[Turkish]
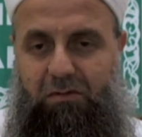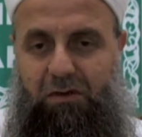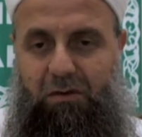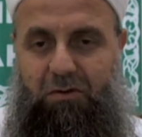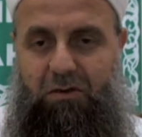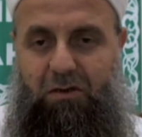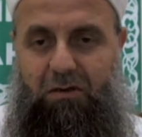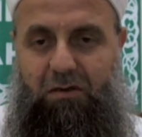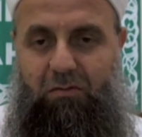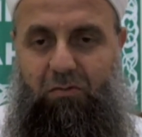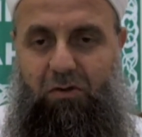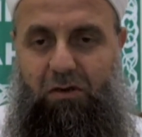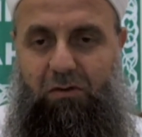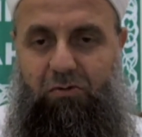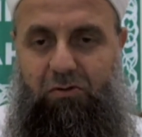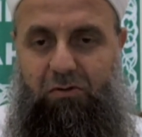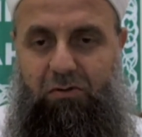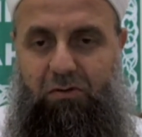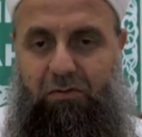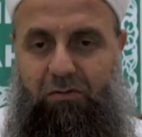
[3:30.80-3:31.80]
Nebi Sallallahu Aleyhi ve böyle
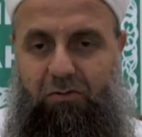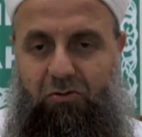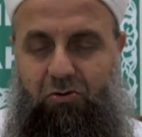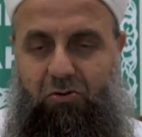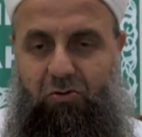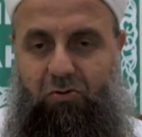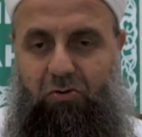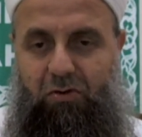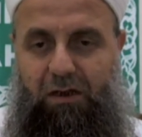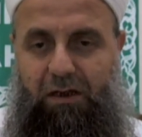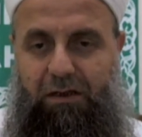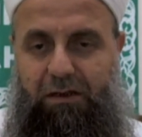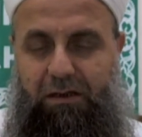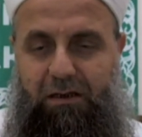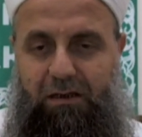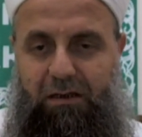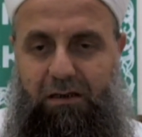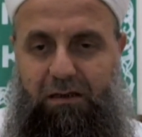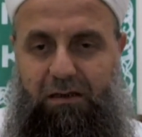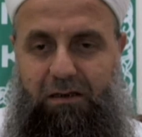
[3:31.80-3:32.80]
buyurdu. Şu Kur'an
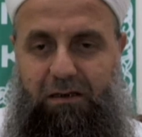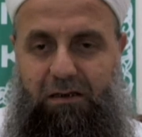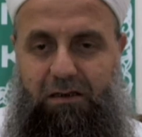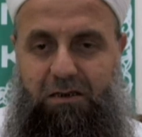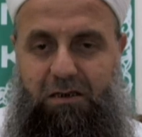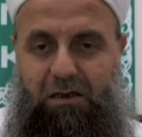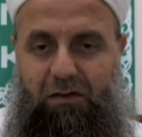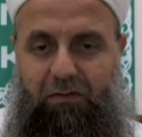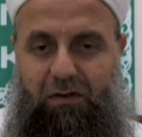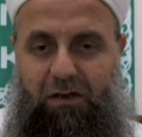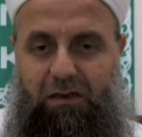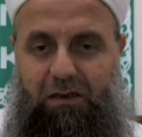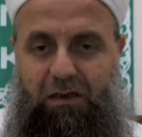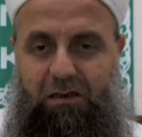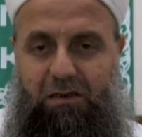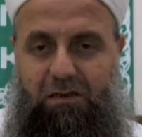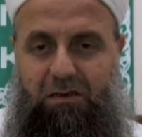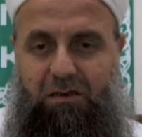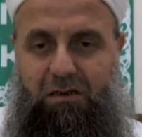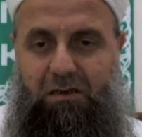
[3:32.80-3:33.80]
şefaat
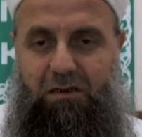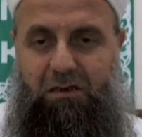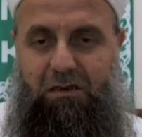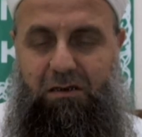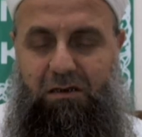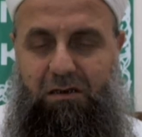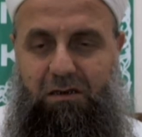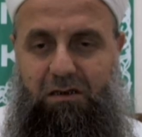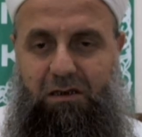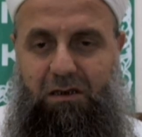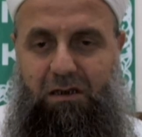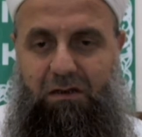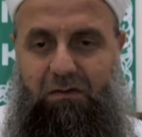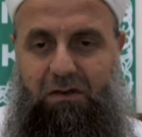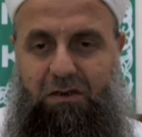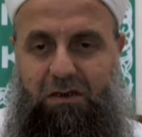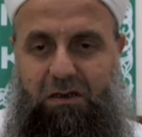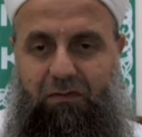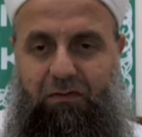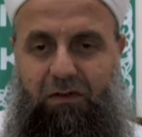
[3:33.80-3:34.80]
edicidir
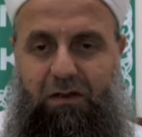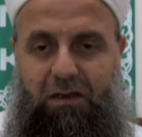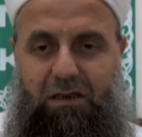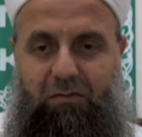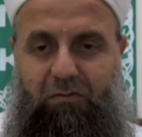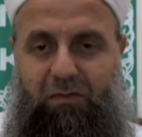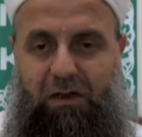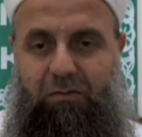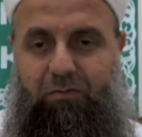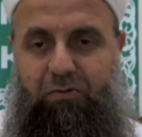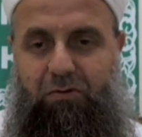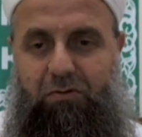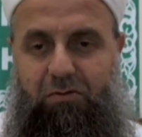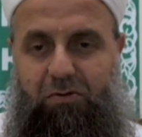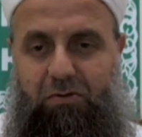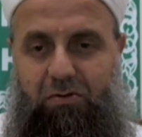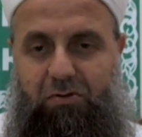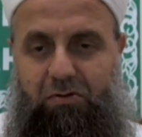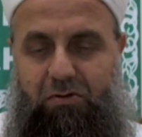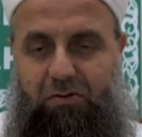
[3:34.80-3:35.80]
ve şefaati
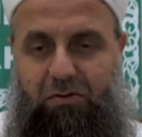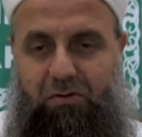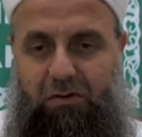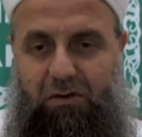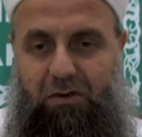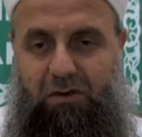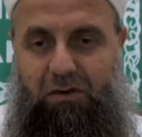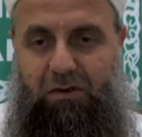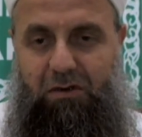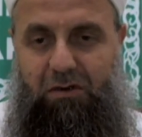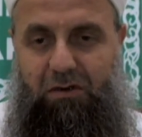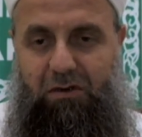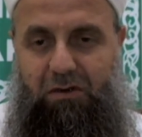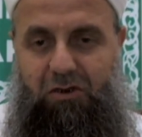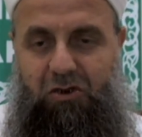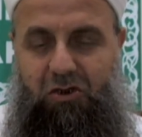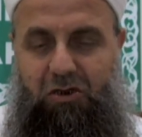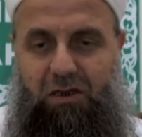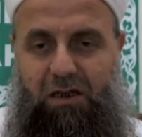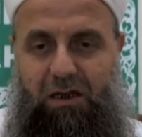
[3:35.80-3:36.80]
makbuldur.
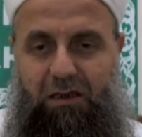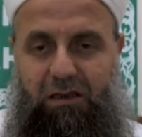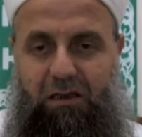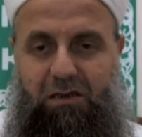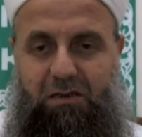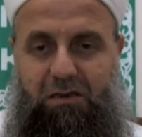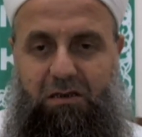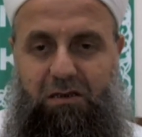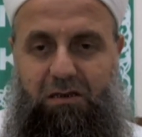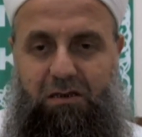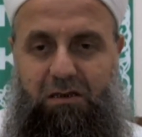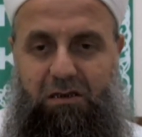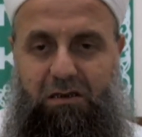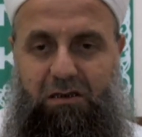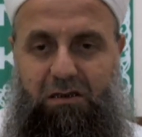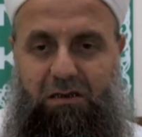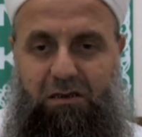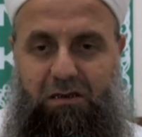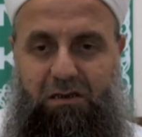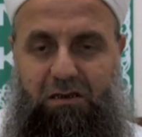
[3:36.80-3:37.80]
Şikayet edicidir
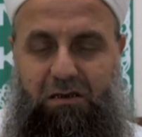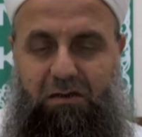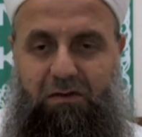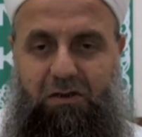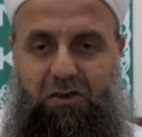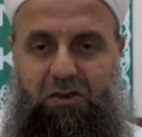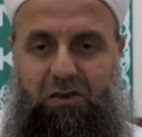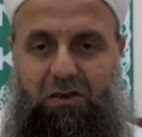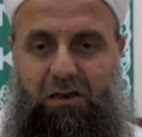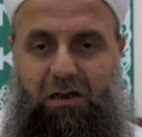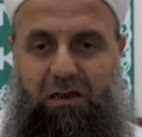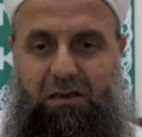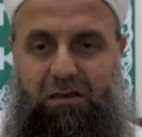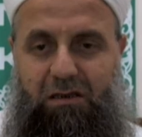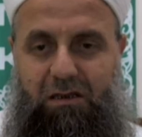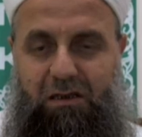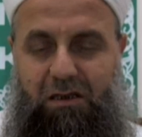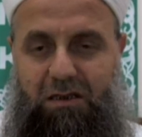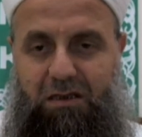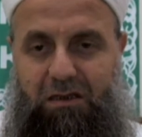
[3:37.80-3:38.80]
ve şikayeti
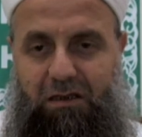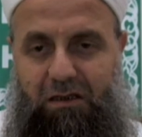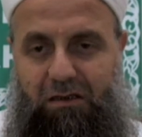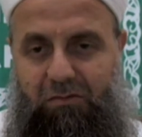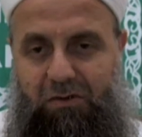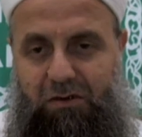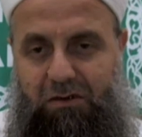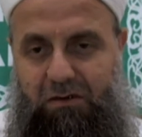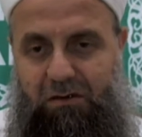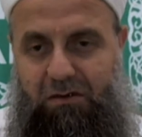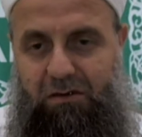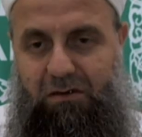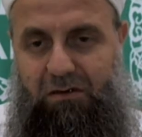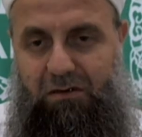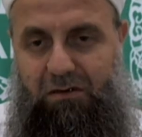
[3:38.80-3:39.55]
de tasdik edilmiştir.